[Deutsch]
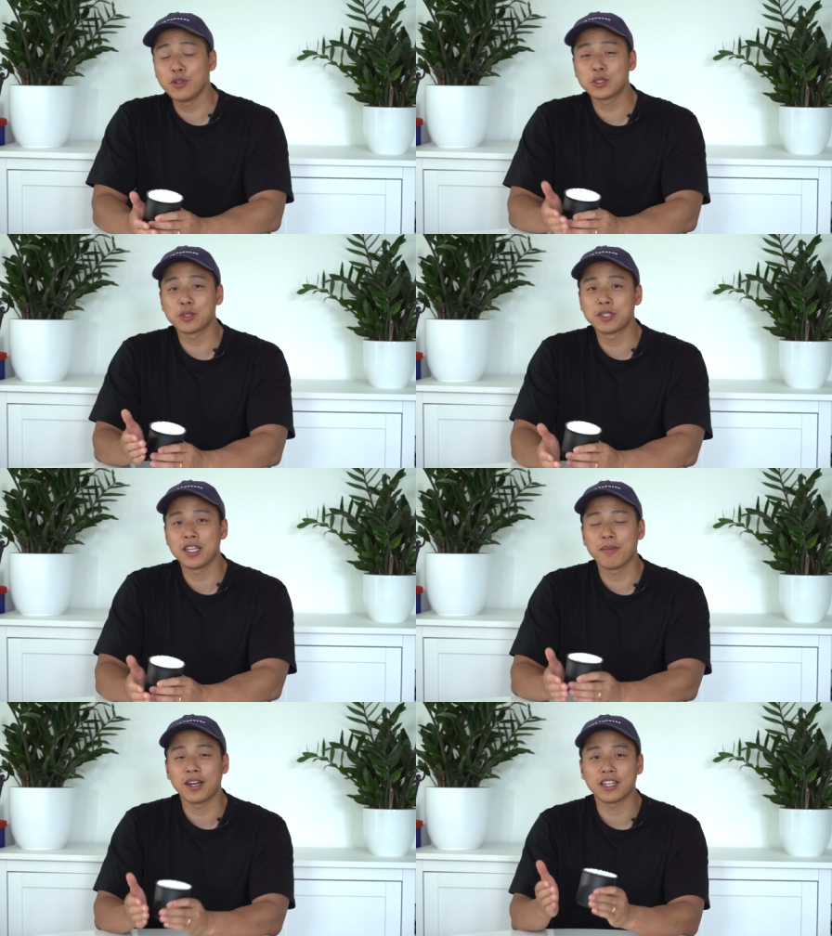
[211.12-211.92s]
wir nun zum
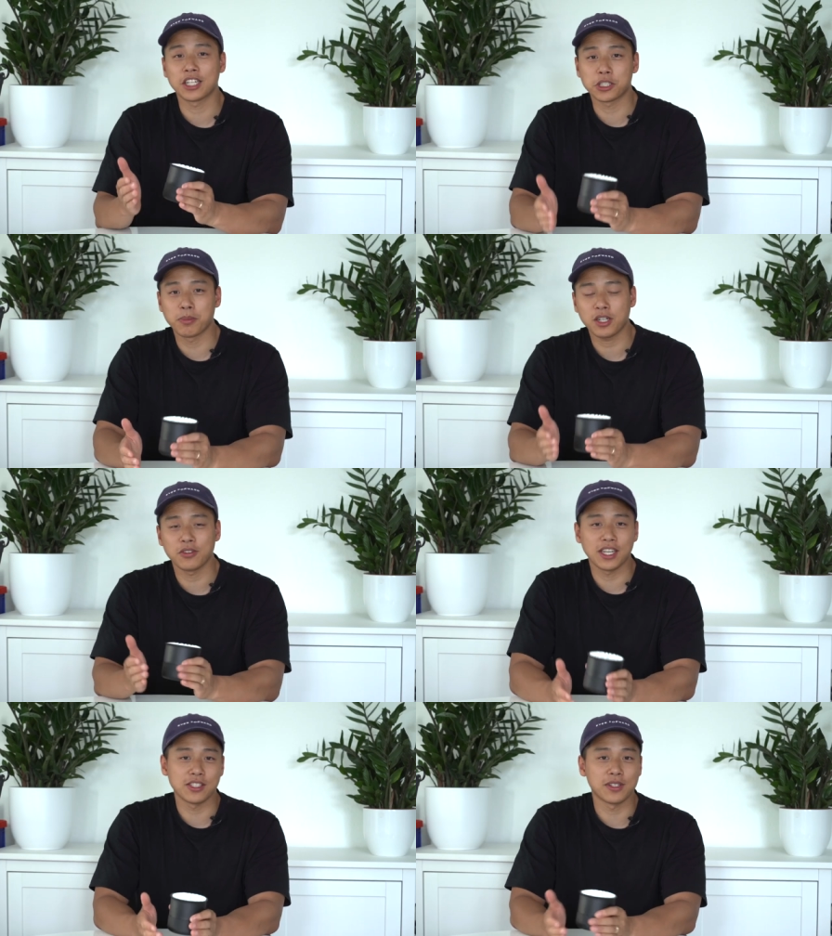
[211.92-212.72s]
Thema Geschmack
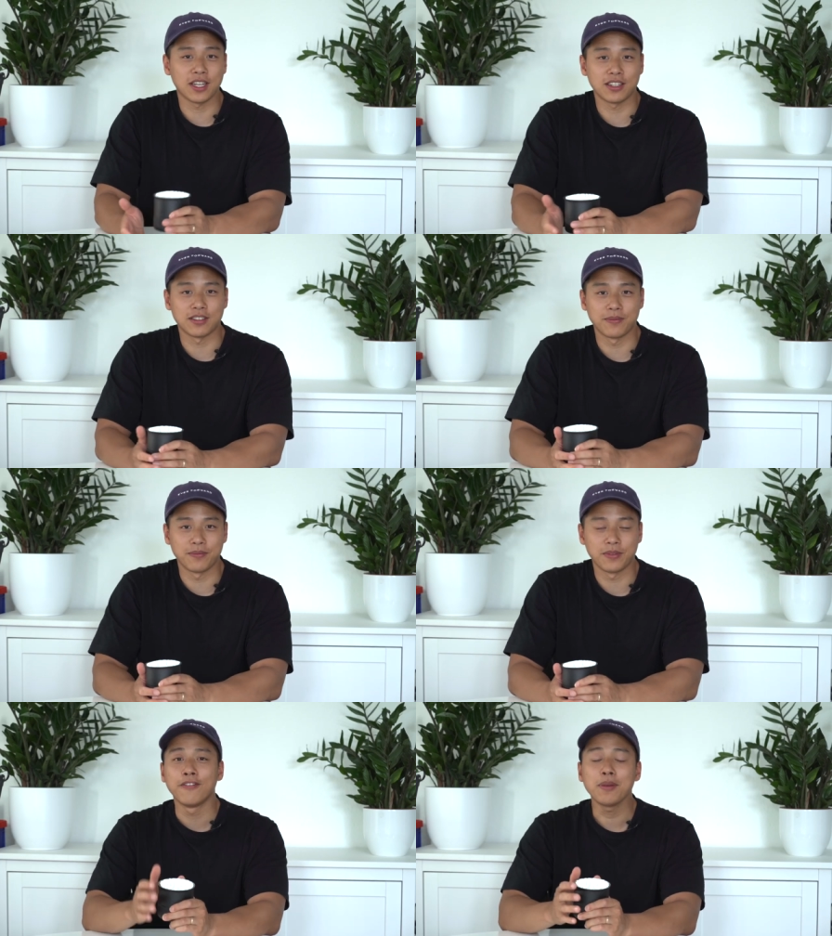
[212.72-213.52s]
und Resultate.
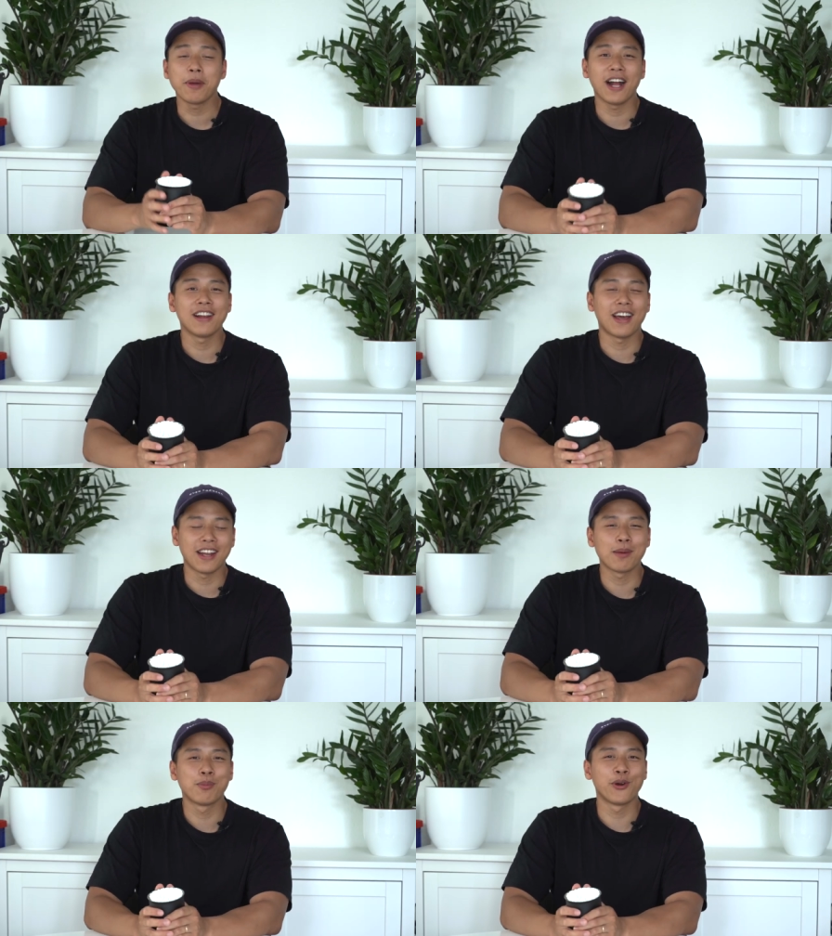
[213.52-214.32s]
Wie bei allen
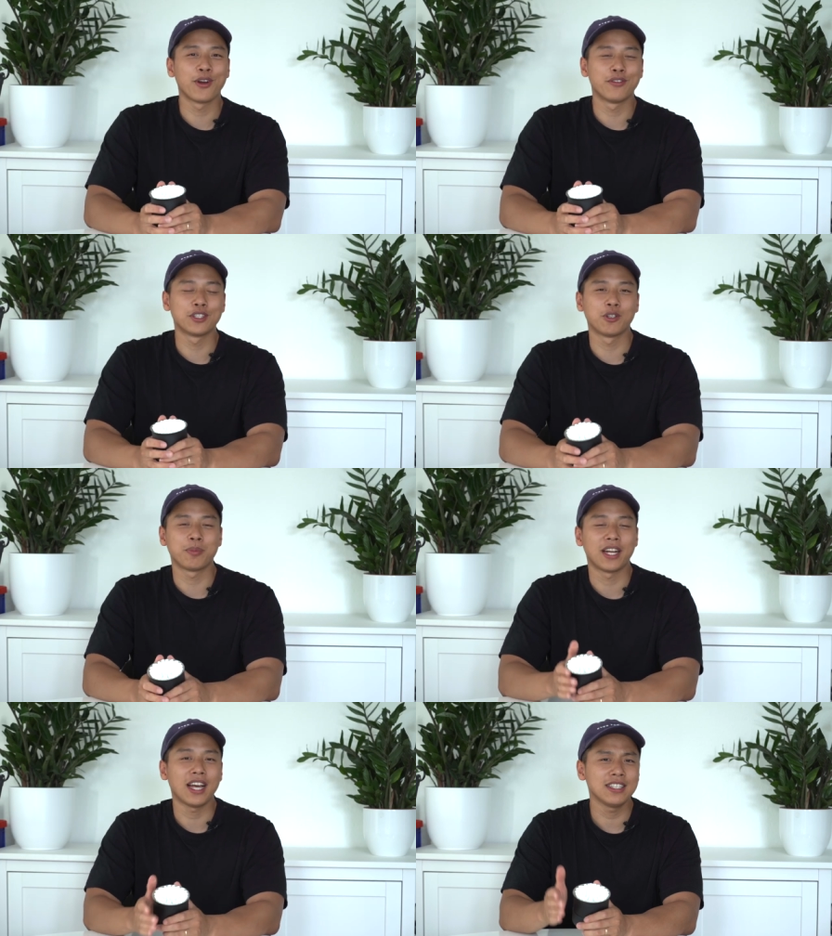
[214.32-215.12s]
anderen pullover
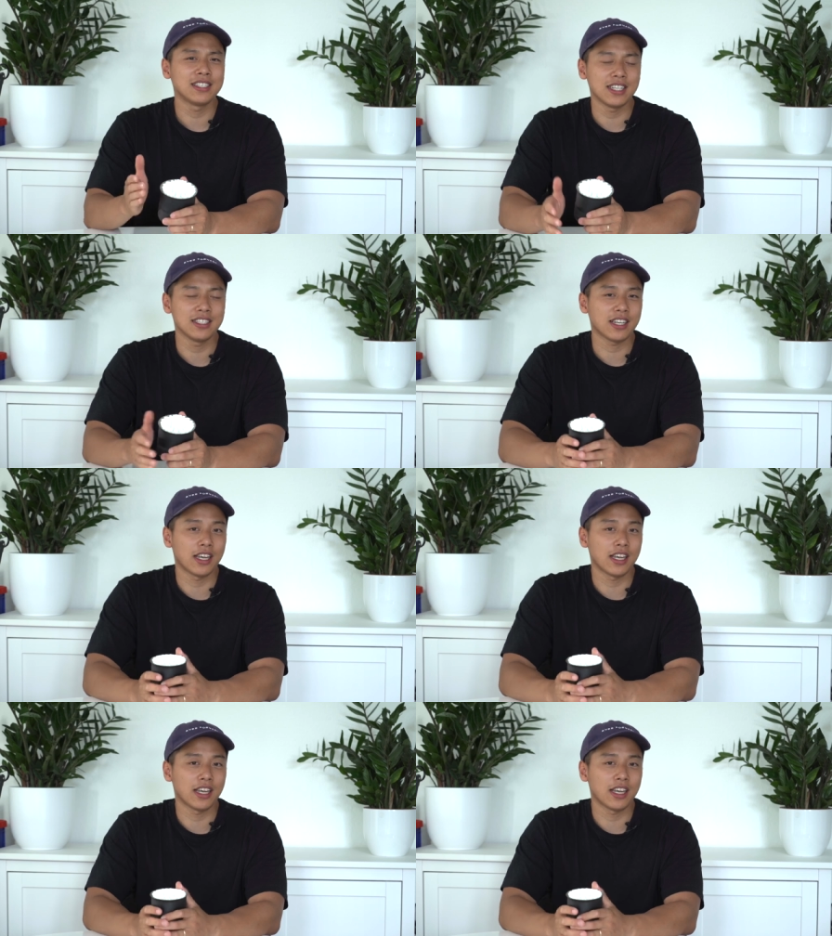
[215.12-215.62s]
drippern hat die Technik